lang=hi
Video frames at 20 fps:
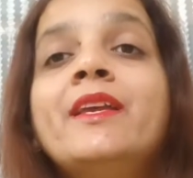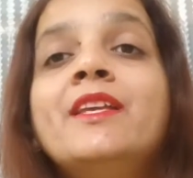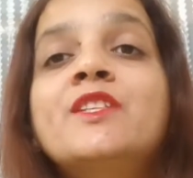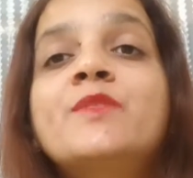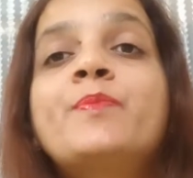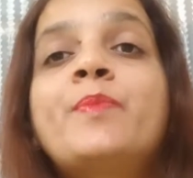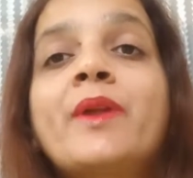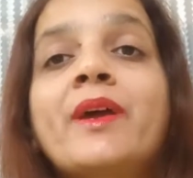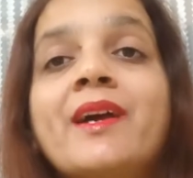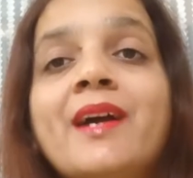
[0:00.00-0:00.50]

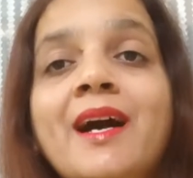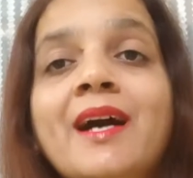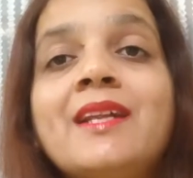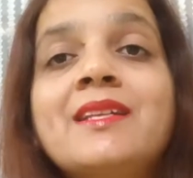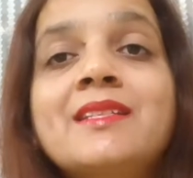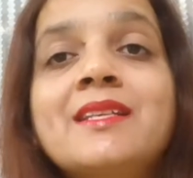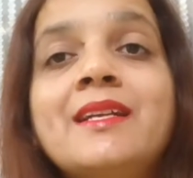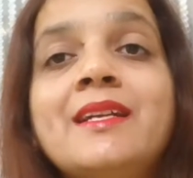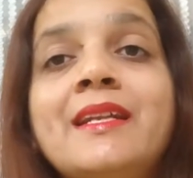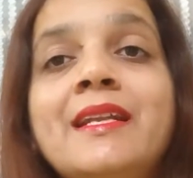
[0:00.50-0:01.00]
इस
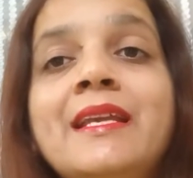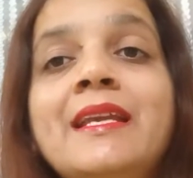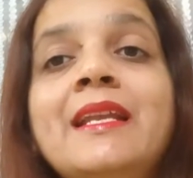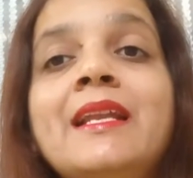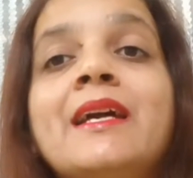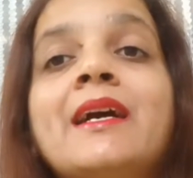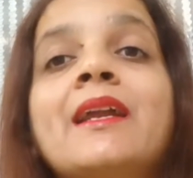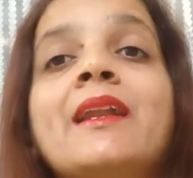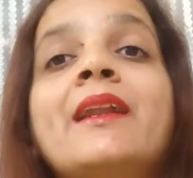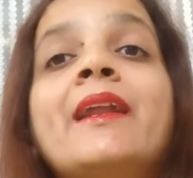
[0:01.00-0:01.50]
प्रकार से
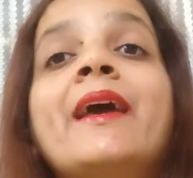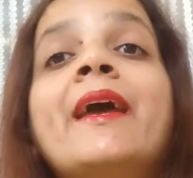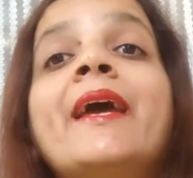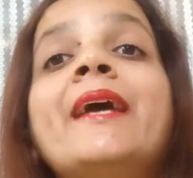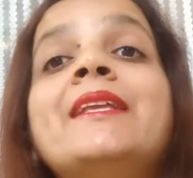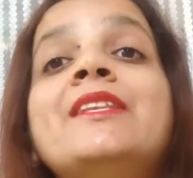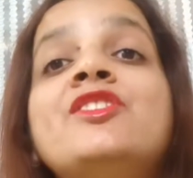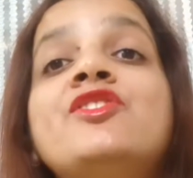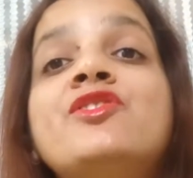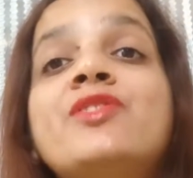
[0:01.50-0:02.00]
डील करना
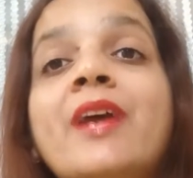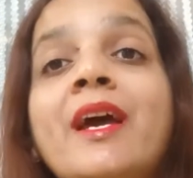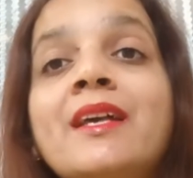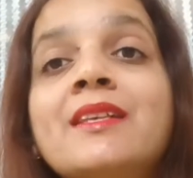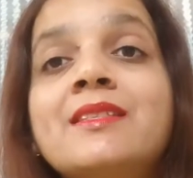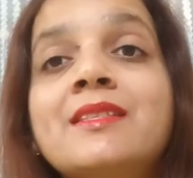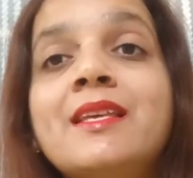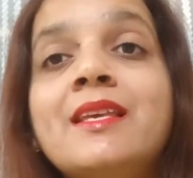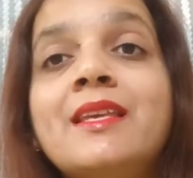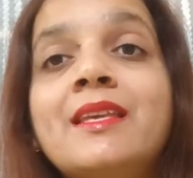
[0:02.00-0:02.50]
है
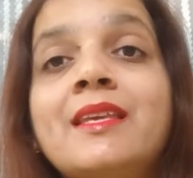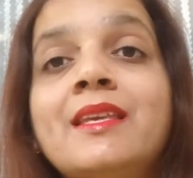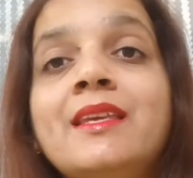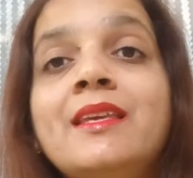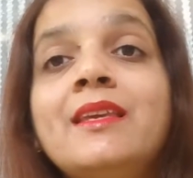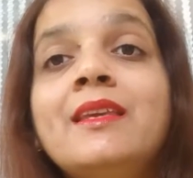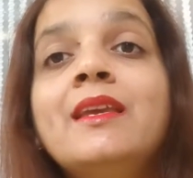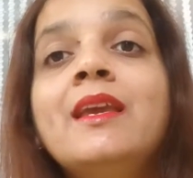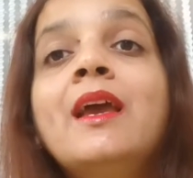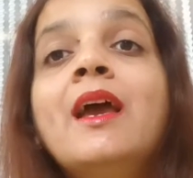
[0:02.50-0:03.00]
जैसे
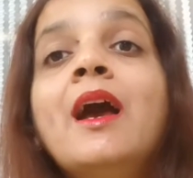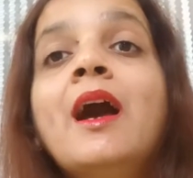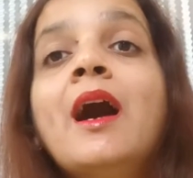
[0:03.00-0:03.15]
कि